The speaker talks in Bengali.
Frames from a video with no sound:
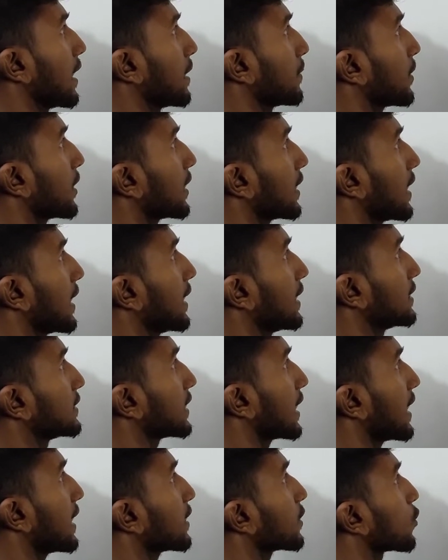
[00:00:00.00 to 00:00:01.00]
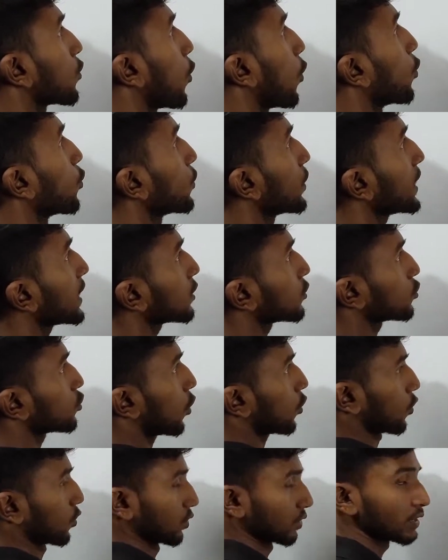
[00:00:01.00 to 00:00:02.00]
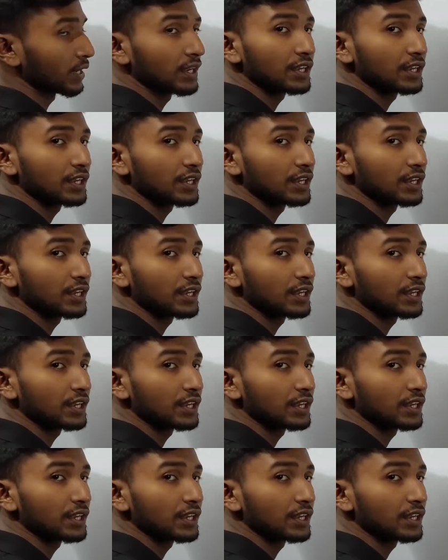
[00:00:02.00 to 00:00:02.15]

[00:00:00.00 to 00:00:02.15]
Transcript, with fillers: এবার এই যে এই কৌণিক তরুণ